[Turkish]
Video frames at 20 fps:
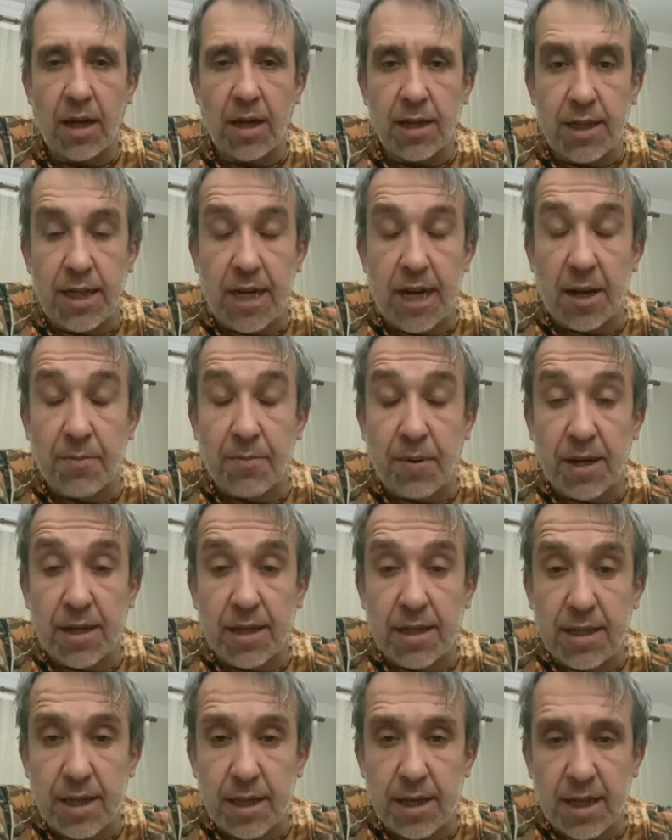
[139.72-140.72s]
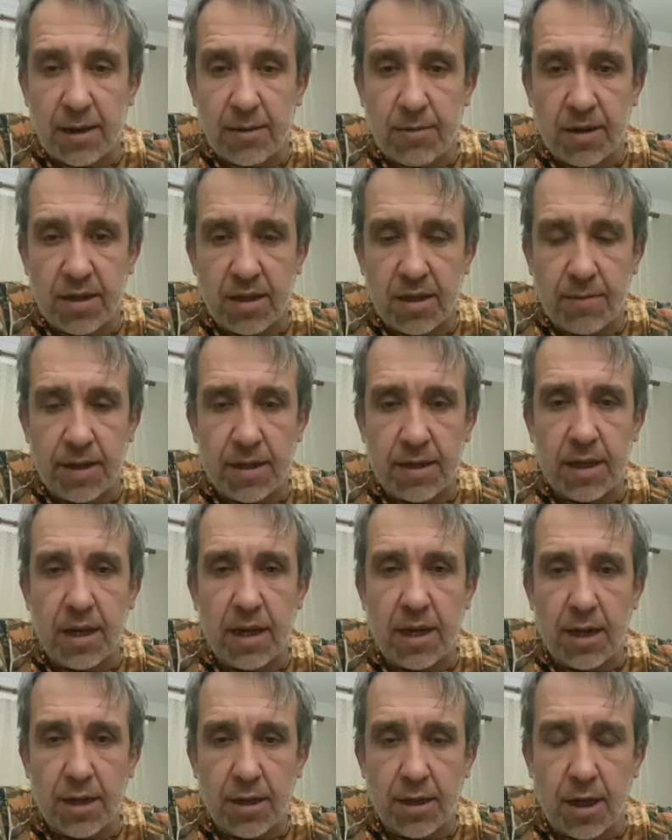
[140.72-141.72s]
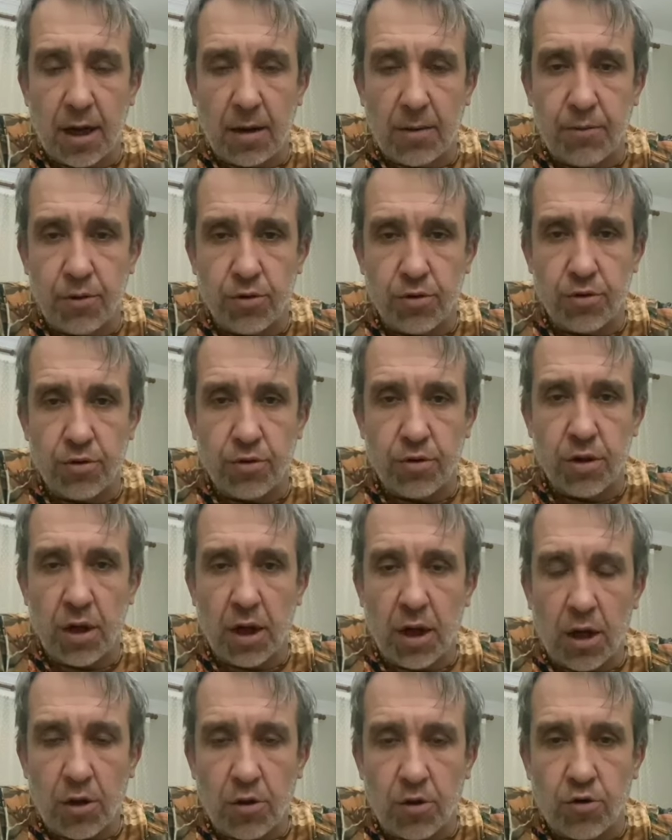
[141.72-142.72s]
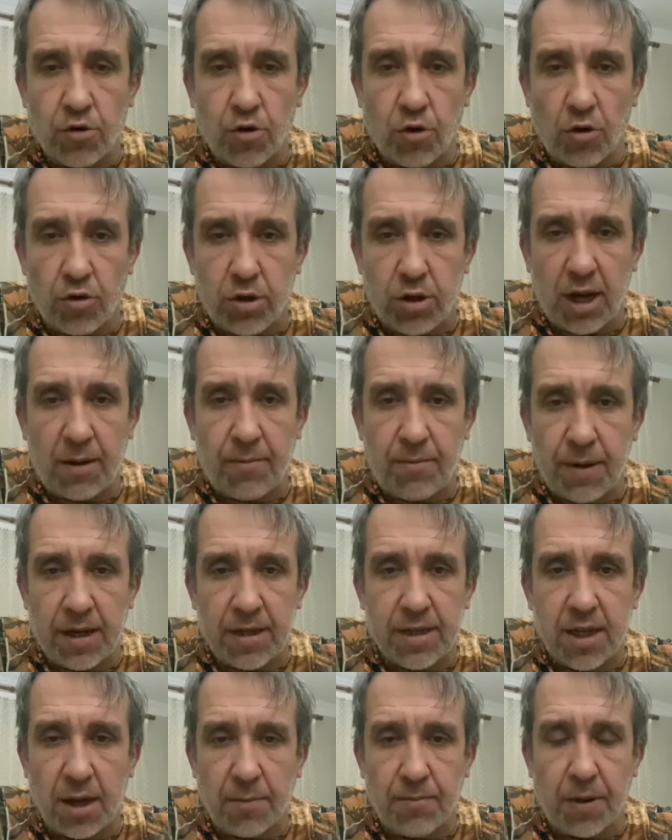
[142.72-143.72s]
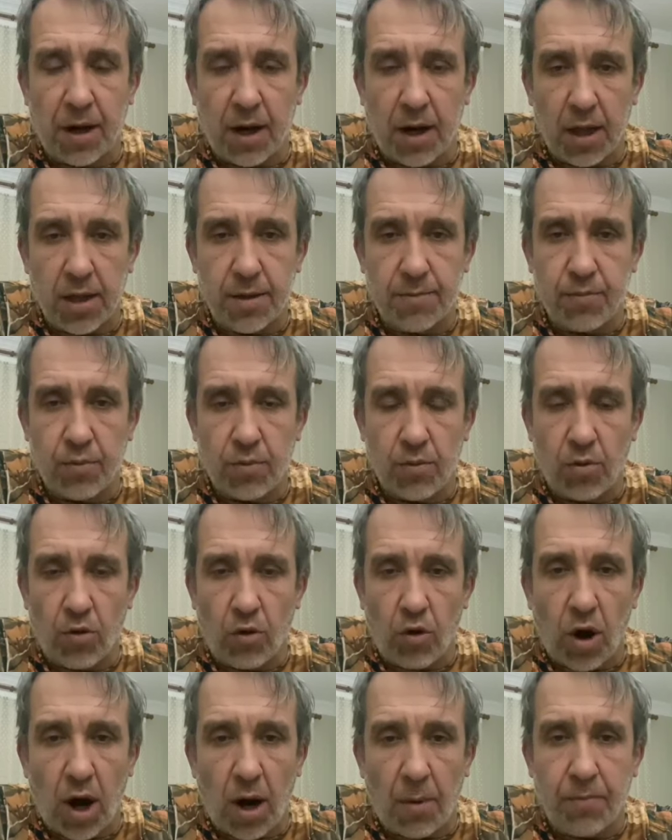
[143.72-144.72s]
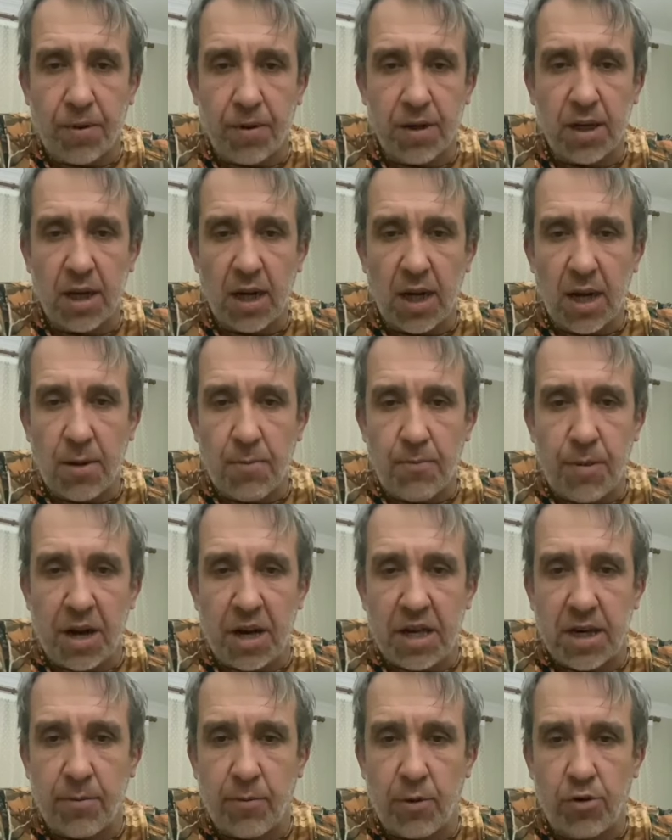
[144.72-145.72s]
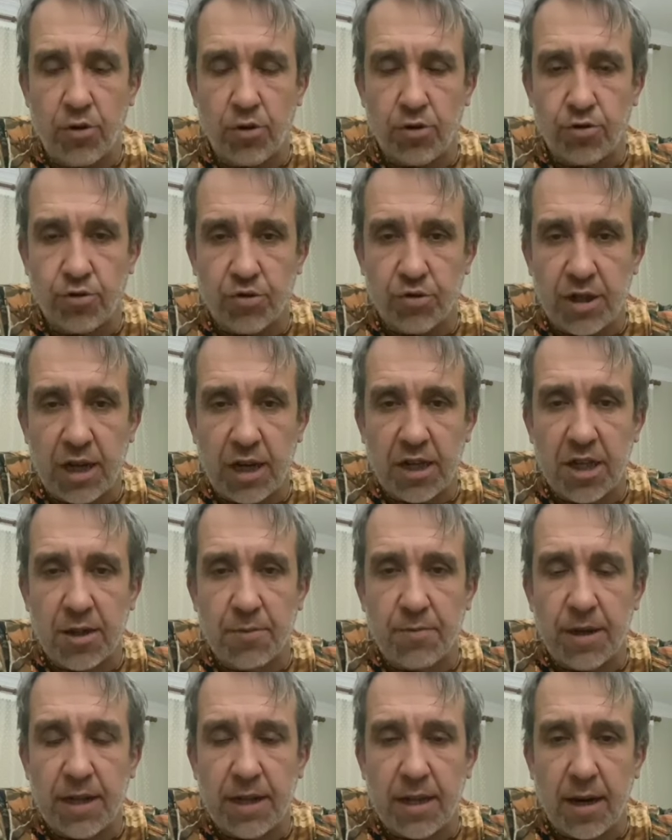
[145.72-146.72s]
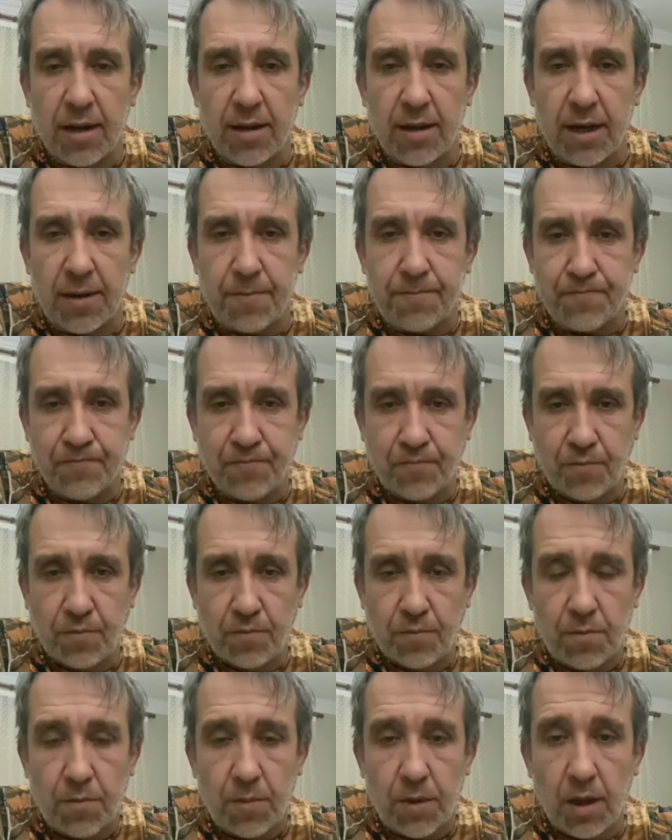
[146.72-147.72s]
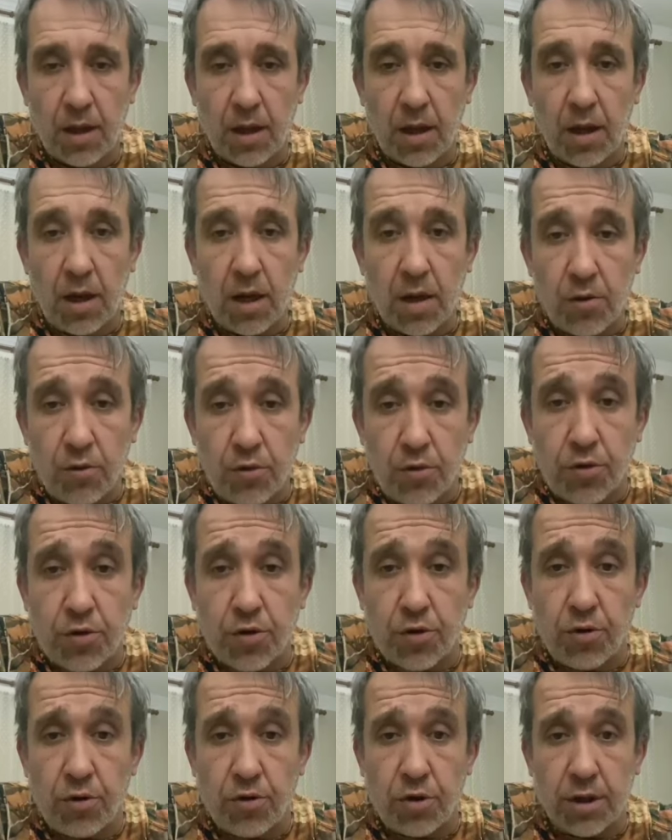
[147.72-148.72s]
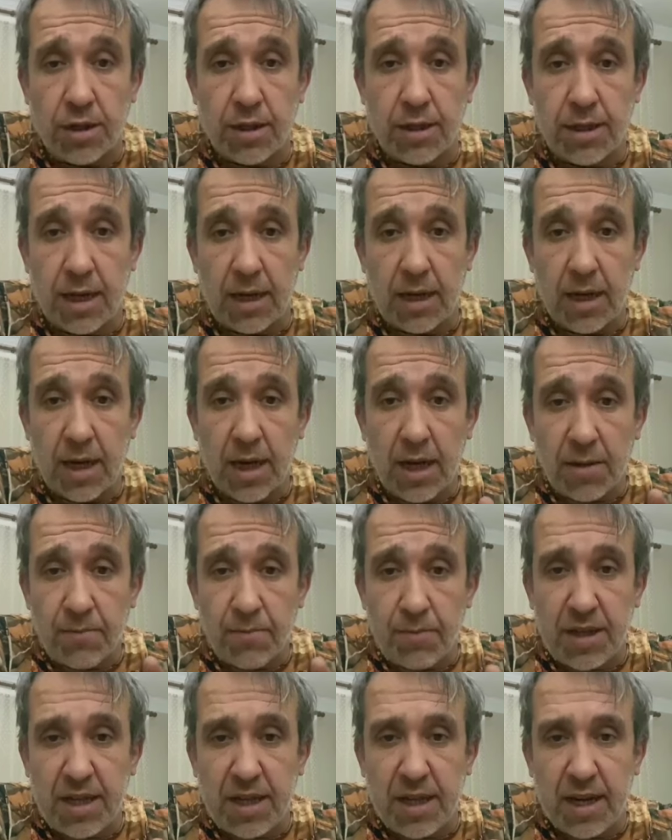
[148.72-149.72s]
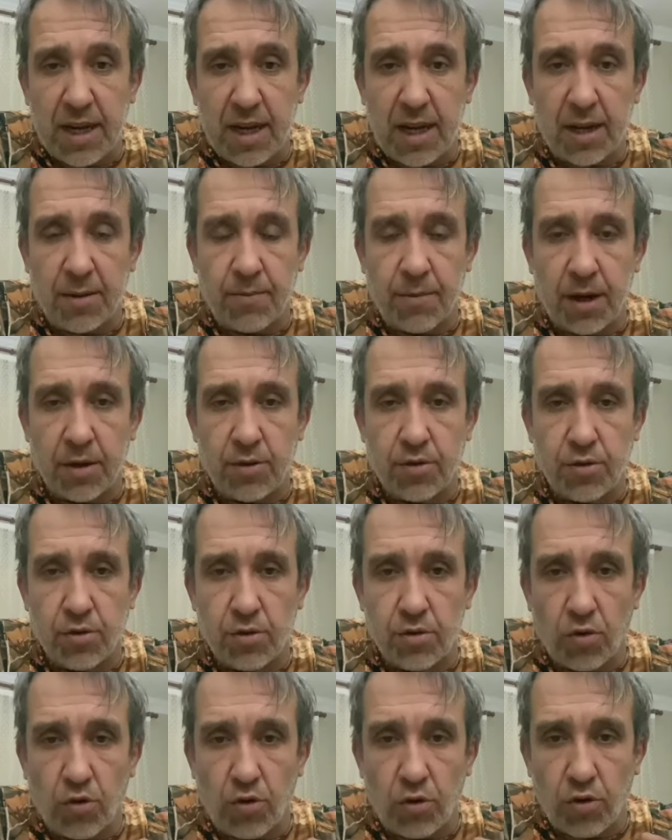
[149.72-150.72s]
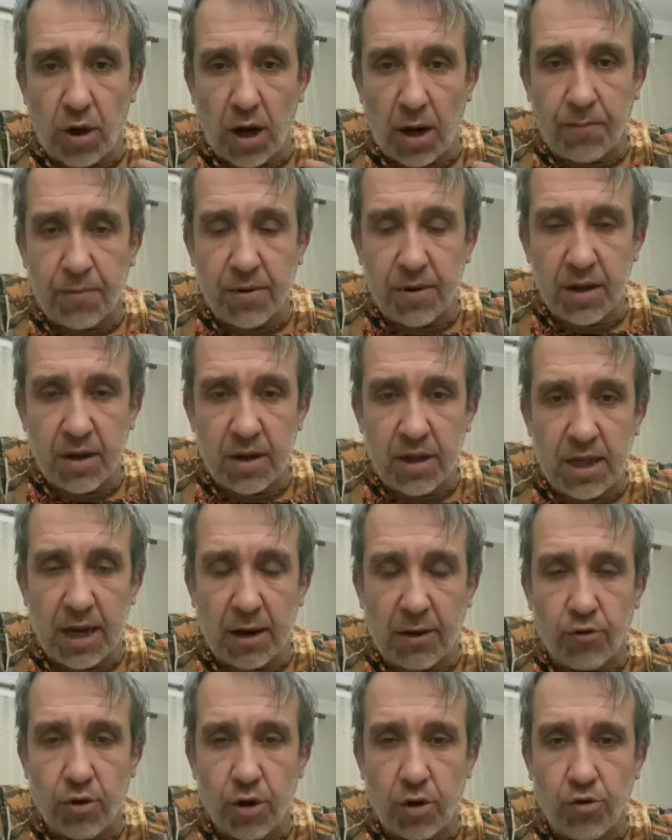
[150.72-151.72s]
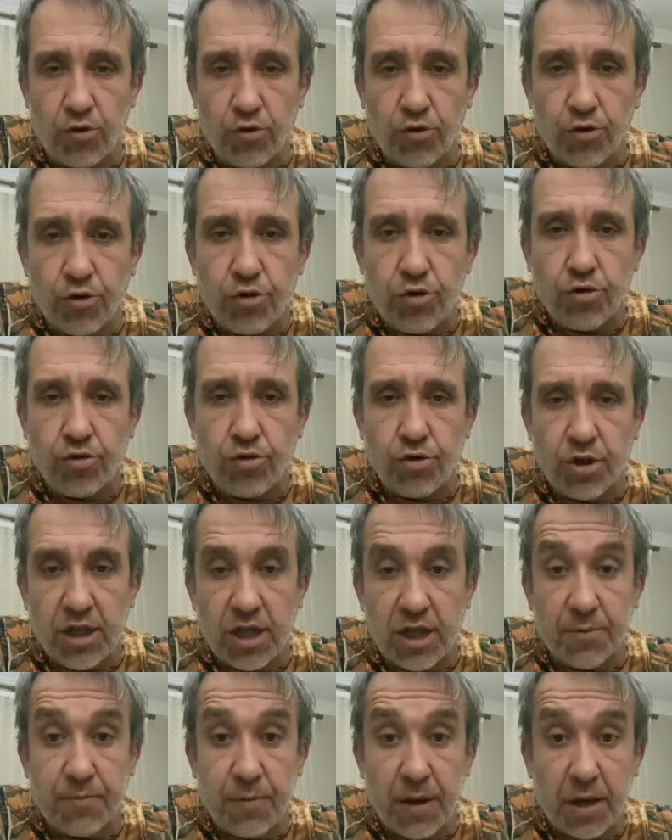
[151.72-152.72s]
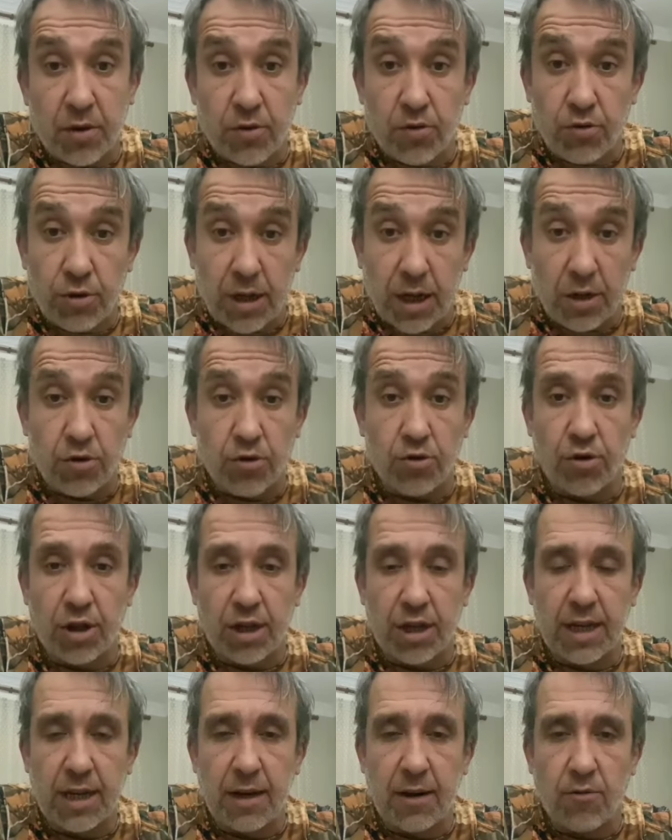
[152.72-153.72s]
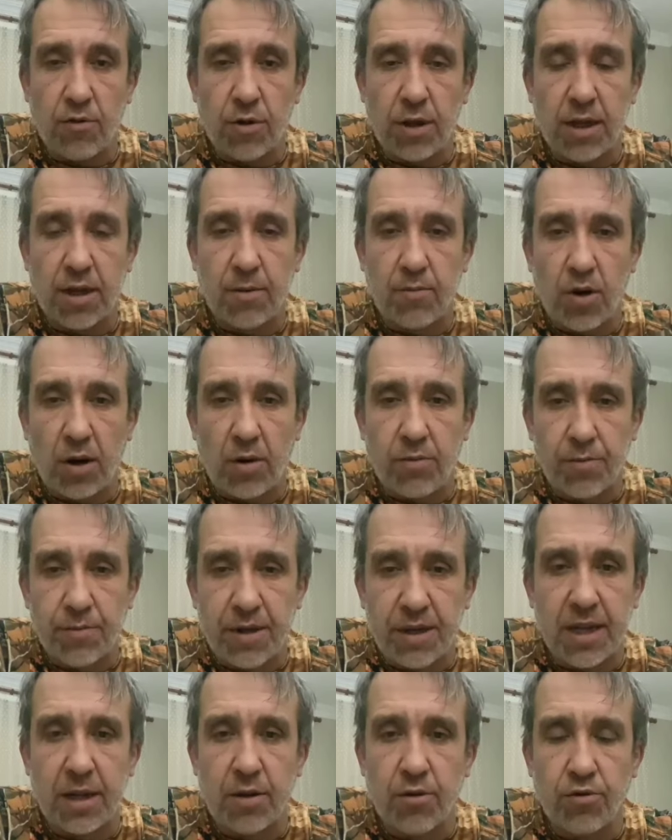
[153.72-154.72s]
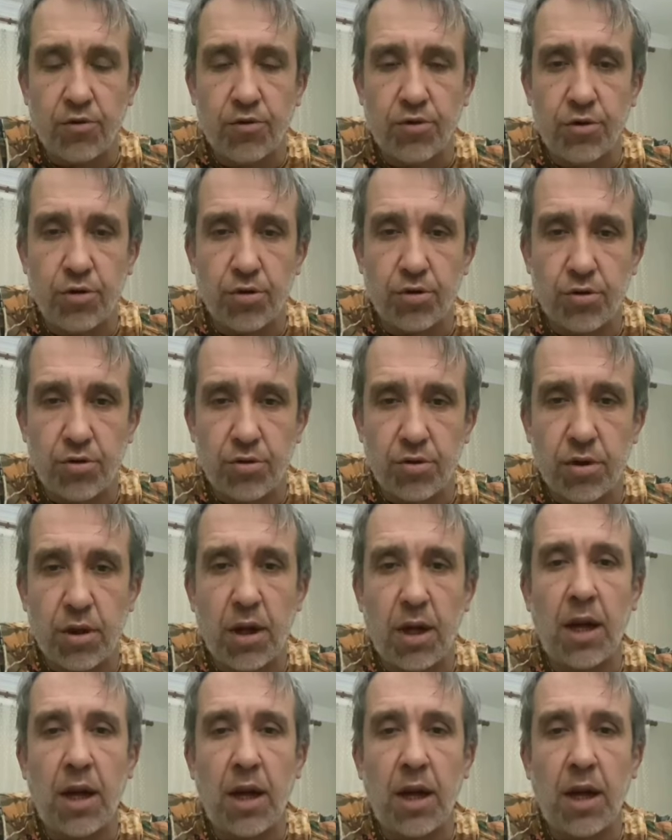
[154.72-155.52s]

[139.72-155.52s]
Diğer parazitler temizlemez. Ne yapıyorsunuz? Drontel Plus hapı alıp o hapı 5'e bölüyorsunuz eşit miktarda 3 gün öncesinden bir kereliğe mahsus o hapı yavruyu yutturuyorsunuz. 45 günden sonraki yavrularla bu hapı bir kere yutturuyorsunuz.